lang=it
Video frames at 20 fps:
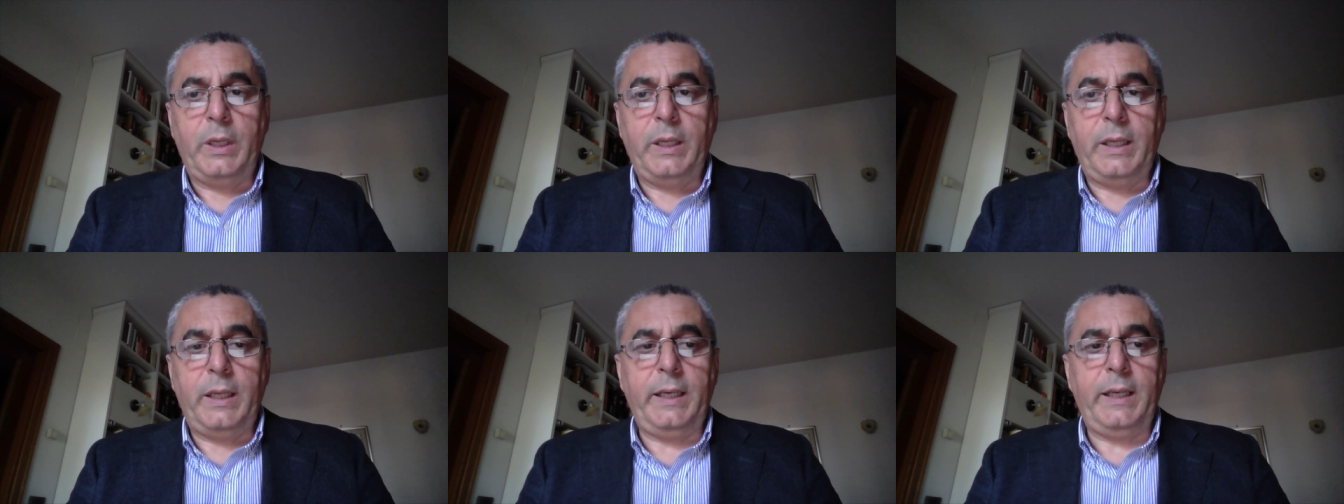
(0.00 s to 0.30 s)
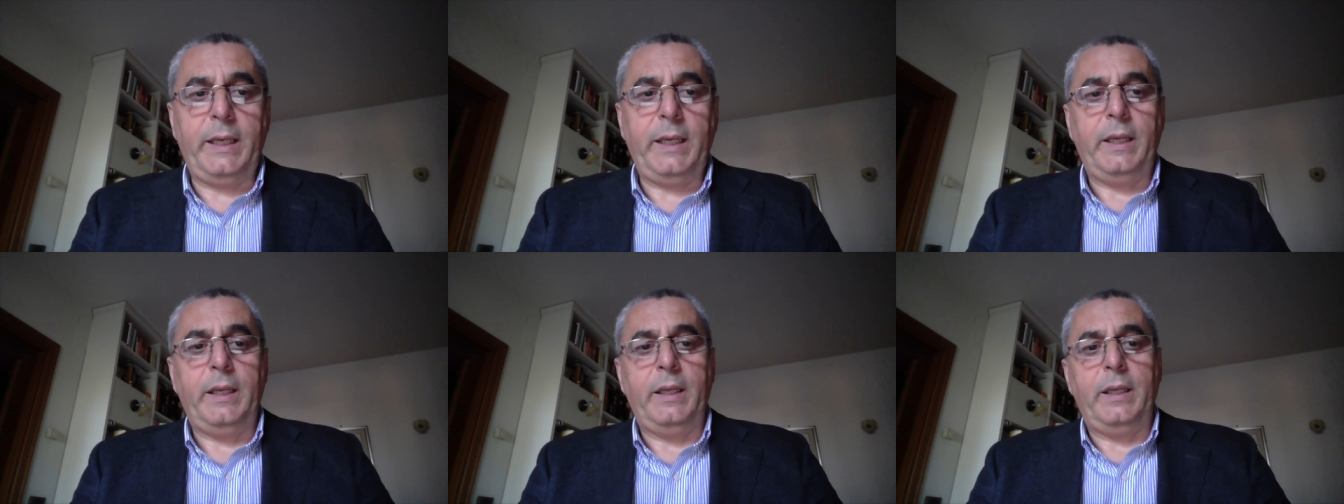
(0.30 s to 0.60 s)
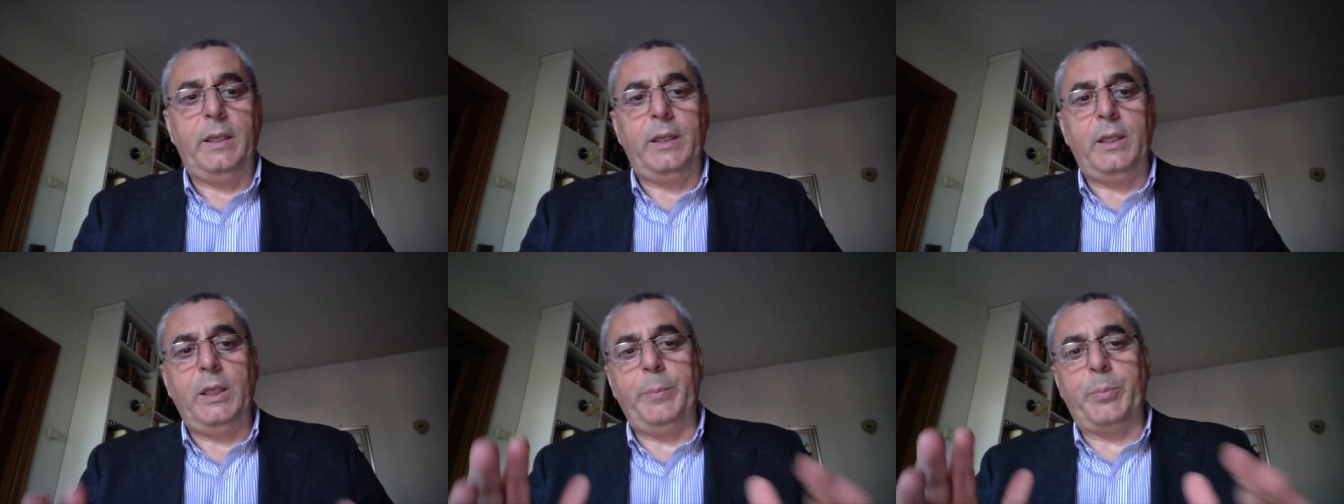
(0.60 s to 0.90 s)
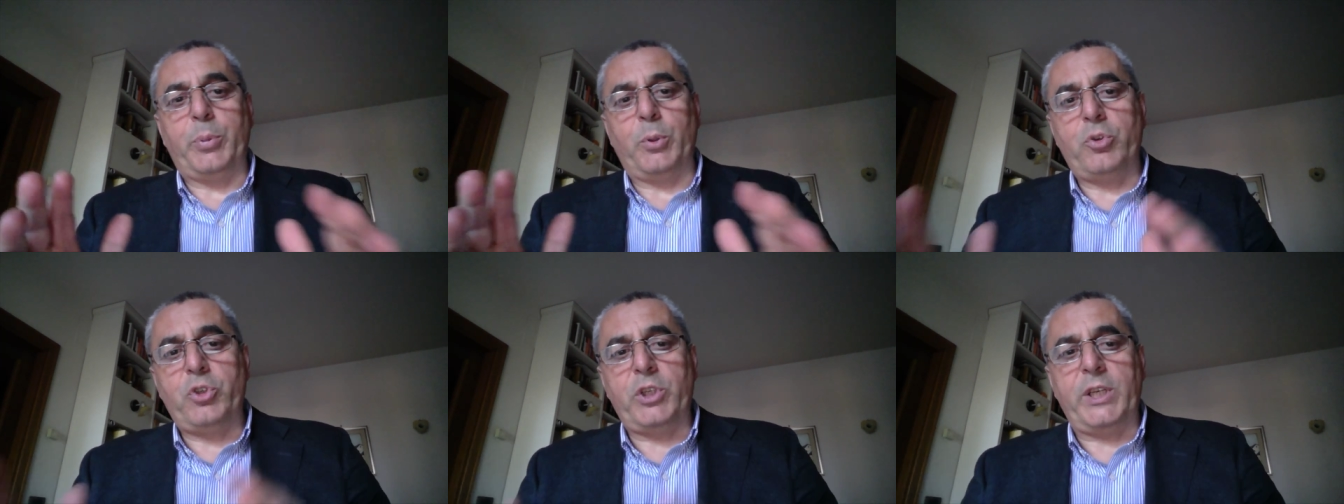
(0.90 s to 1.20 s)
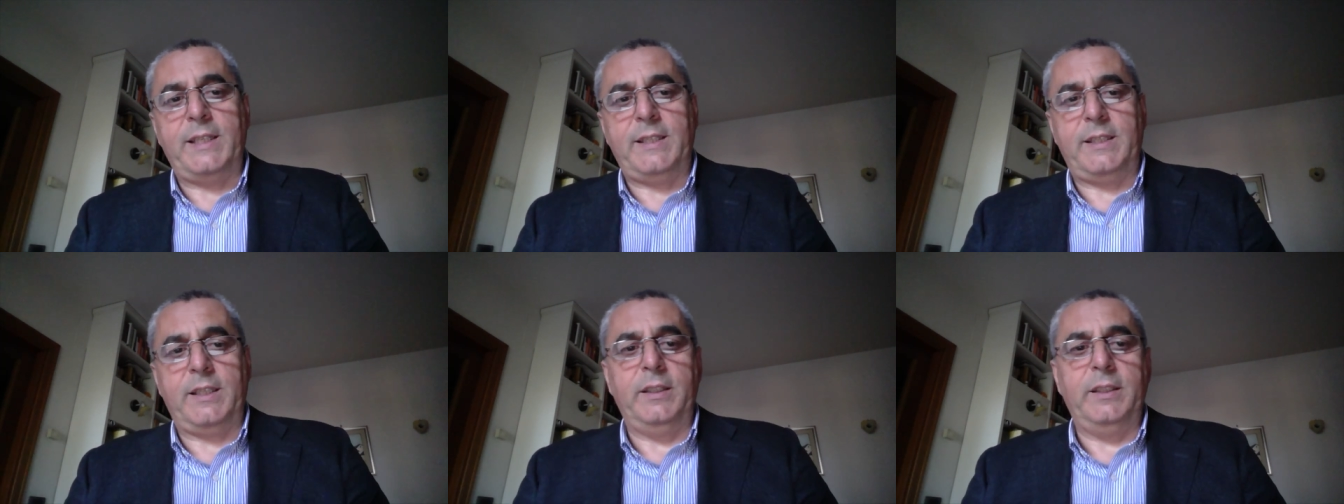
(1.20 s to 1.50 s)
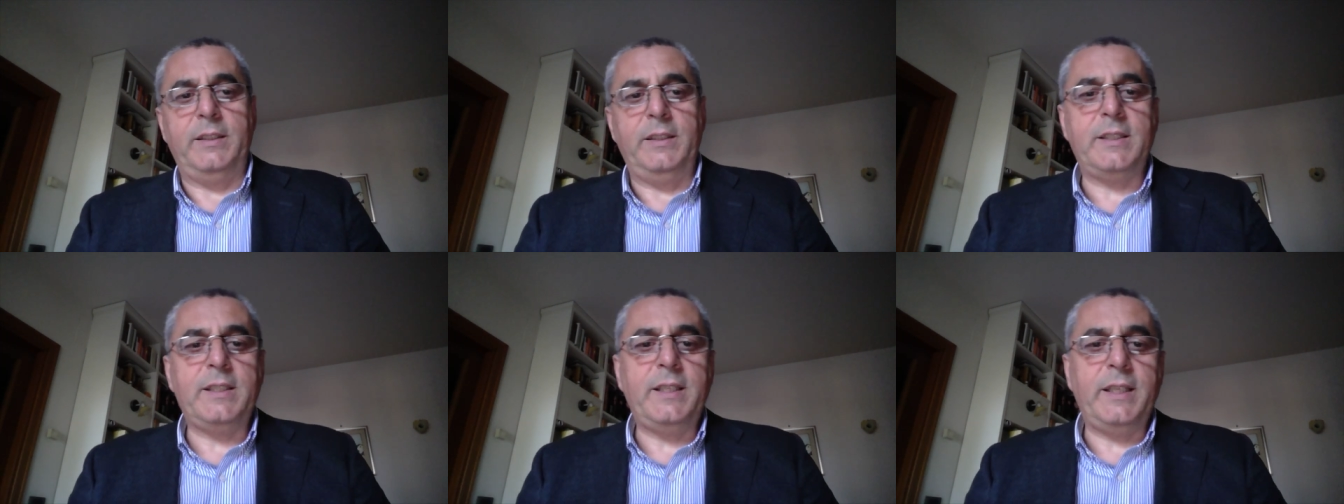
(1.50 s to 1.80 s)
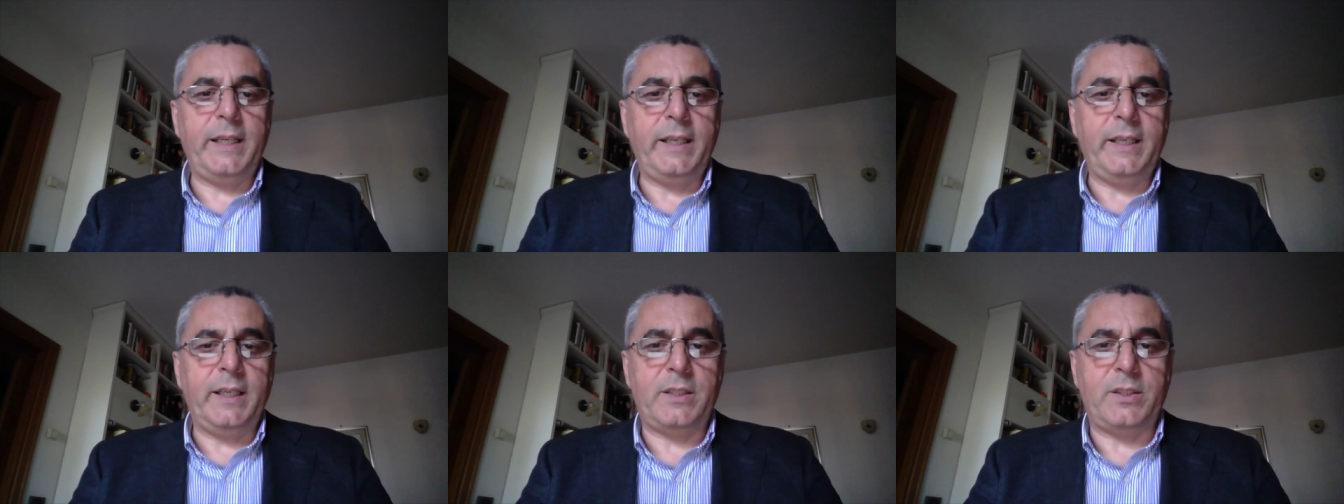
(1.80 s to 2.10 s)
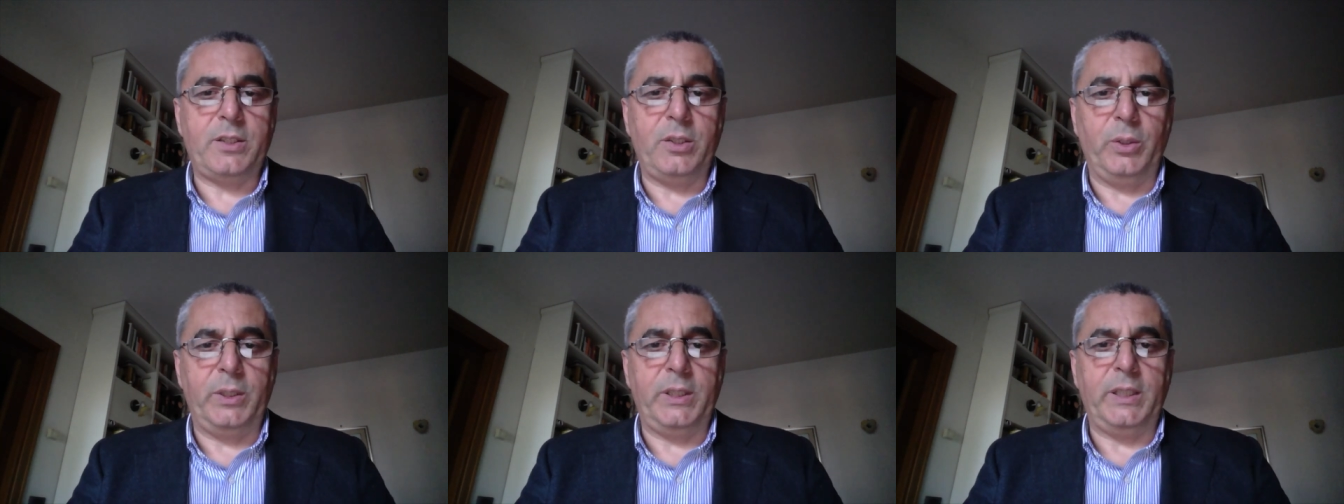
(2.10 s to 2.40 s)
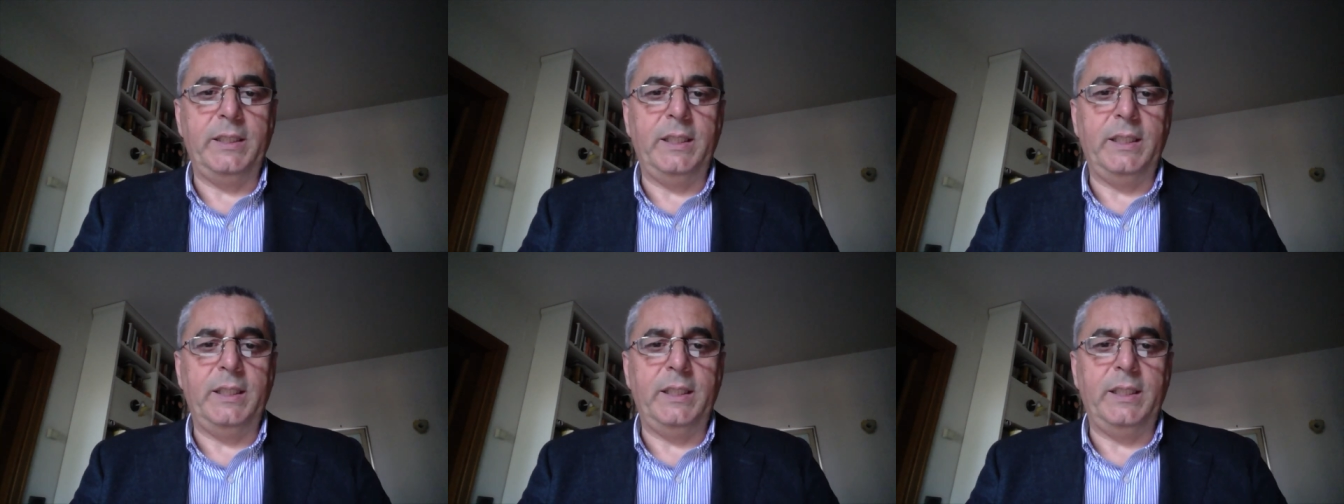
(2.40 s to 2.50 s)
e i processi di disgregazione